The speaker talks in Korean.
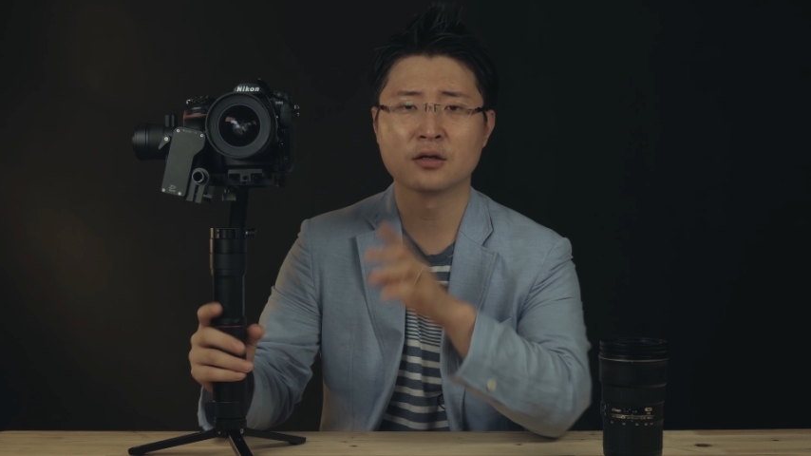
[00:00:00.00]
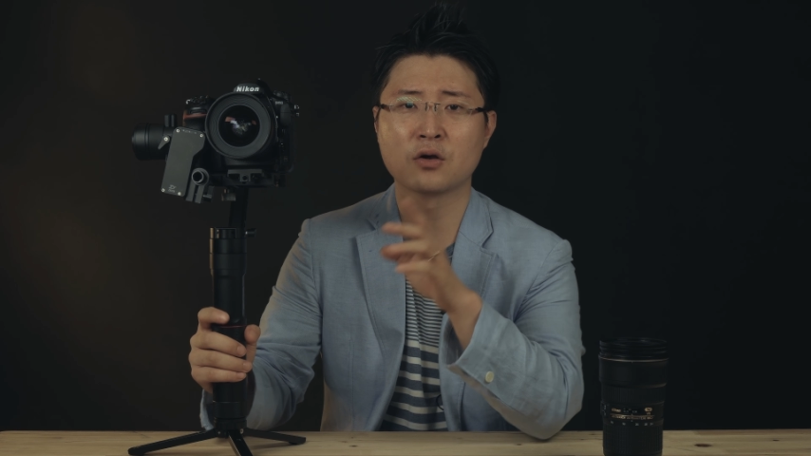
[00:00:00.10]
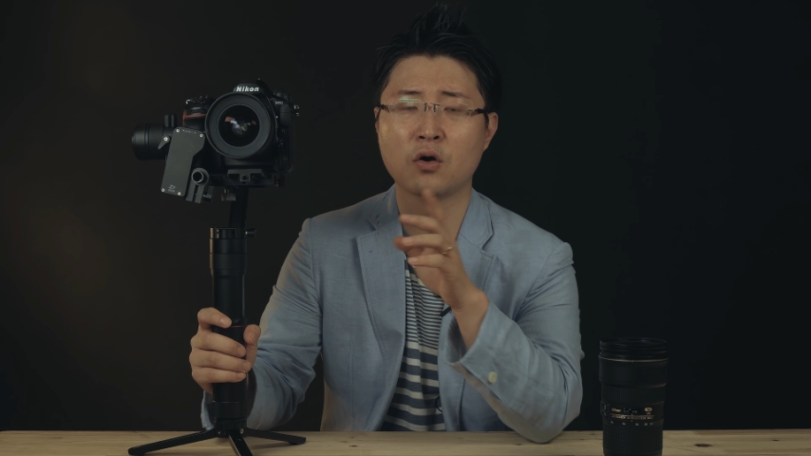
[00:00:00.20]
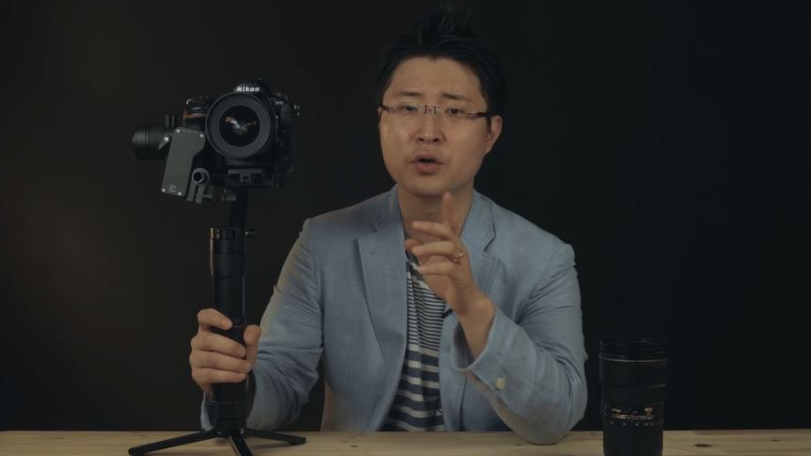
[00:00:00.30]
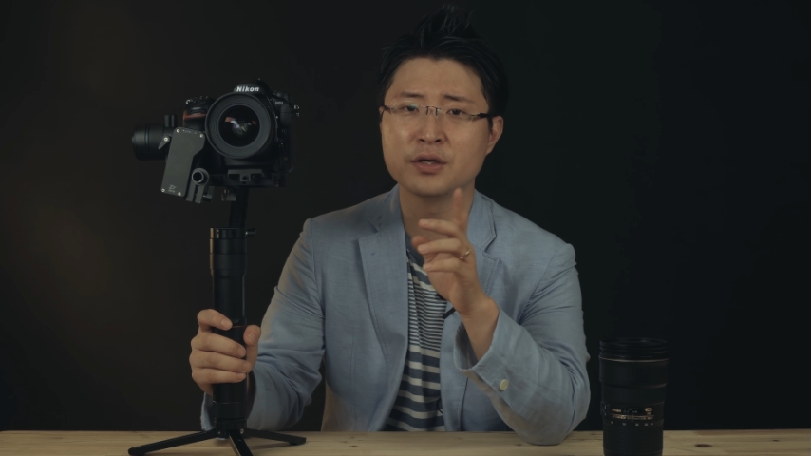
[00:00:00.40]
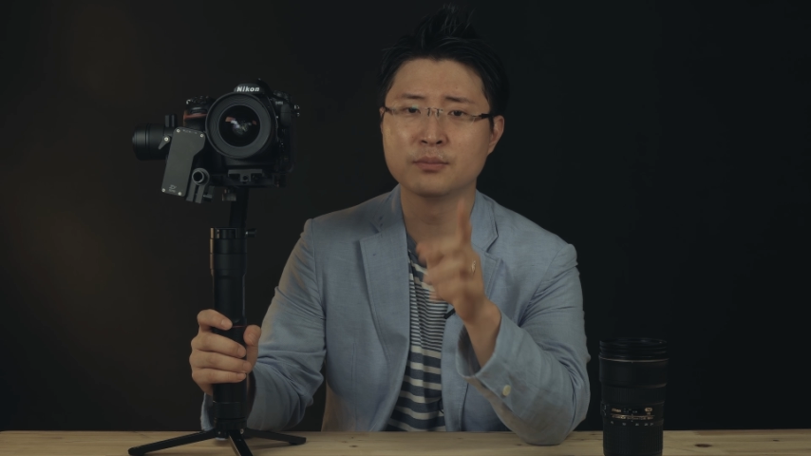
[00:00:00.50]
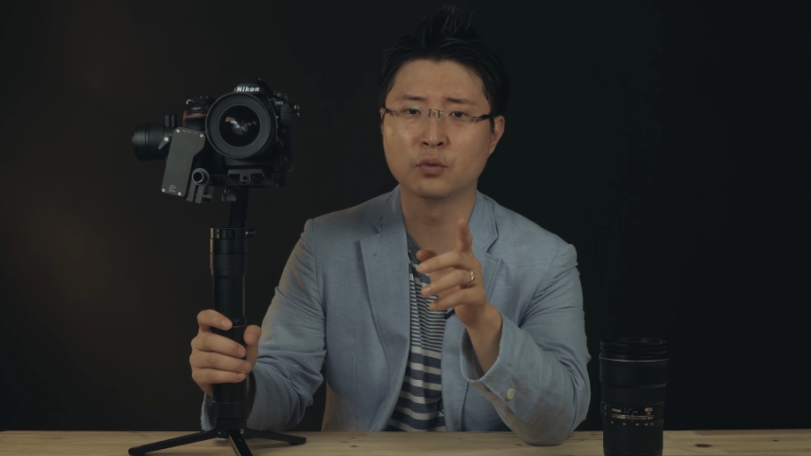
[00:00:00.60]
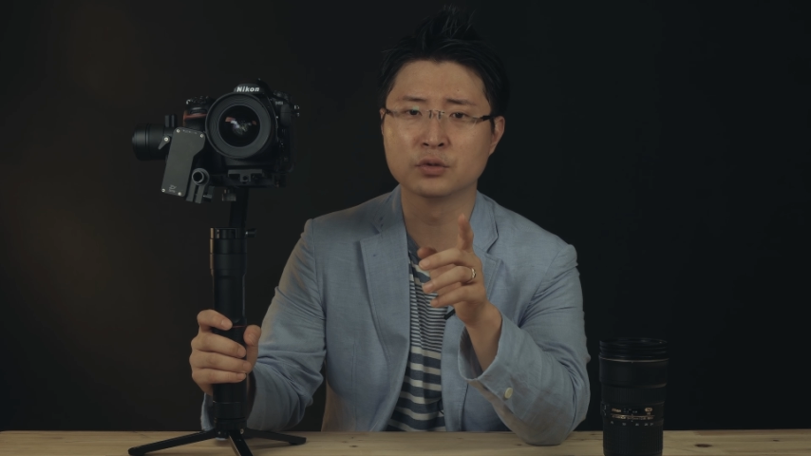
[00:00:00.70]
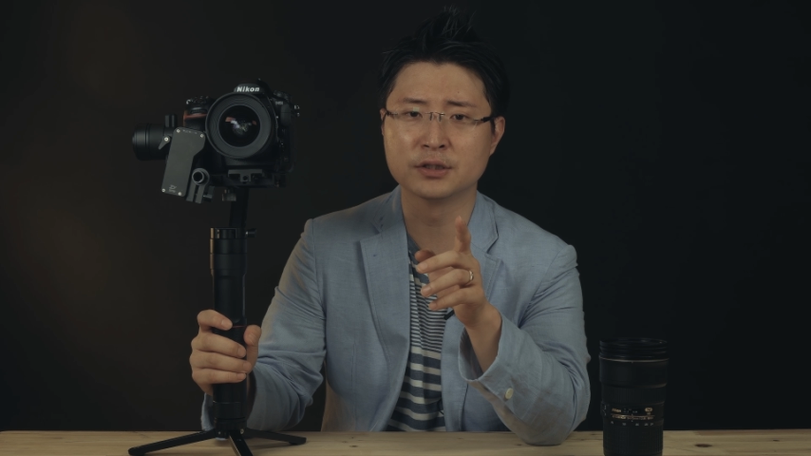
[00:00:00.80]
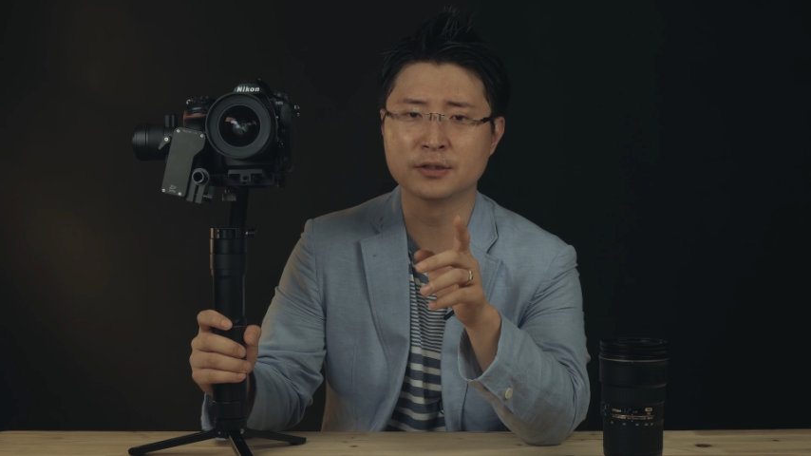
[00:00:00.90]
거의
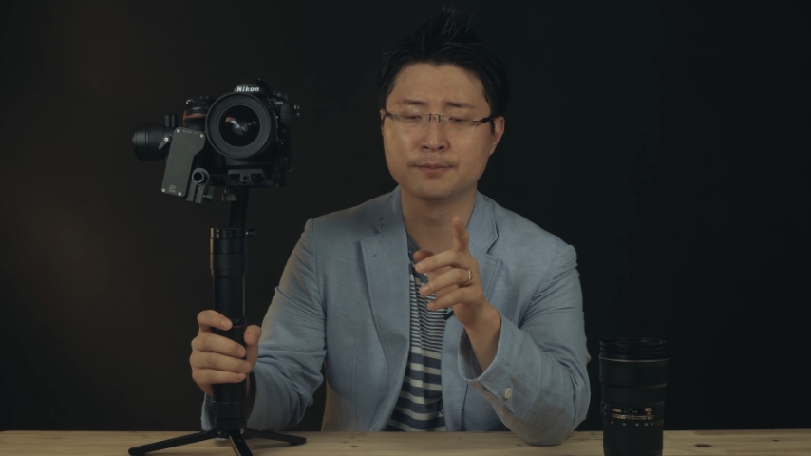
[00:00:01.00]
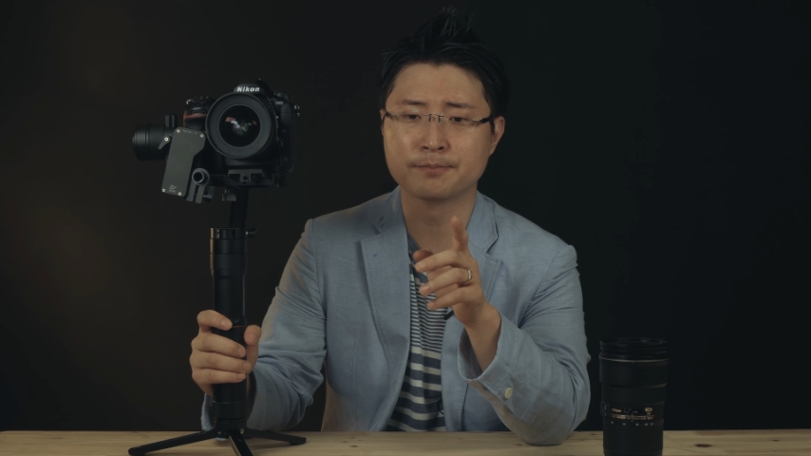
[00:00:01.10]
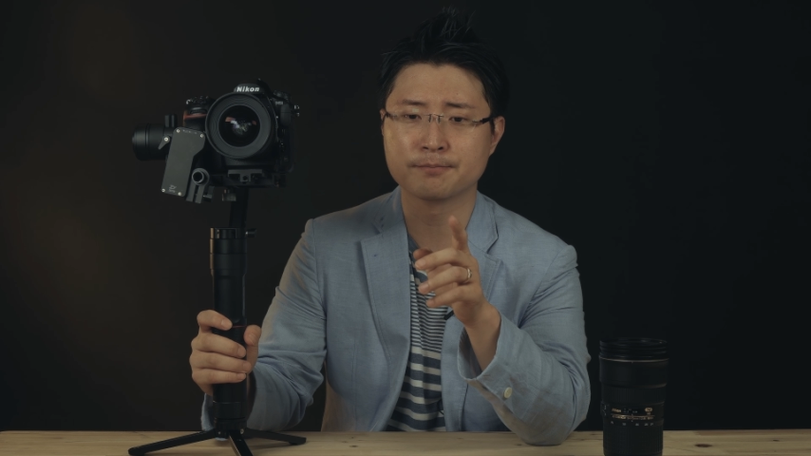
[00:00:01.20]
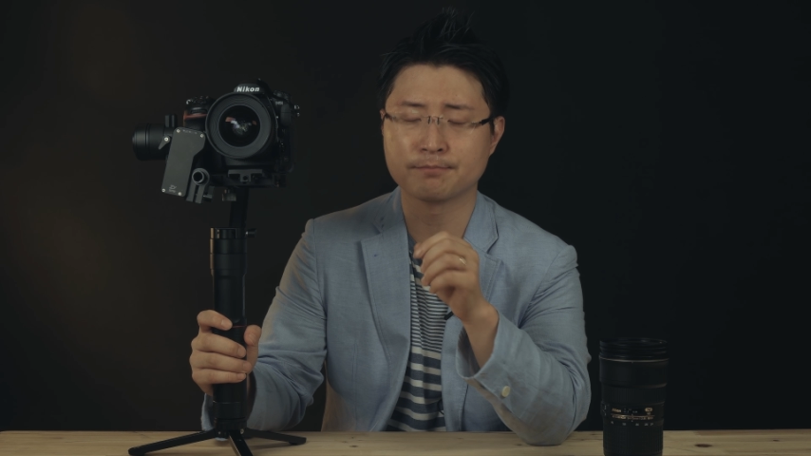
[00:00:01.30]
모든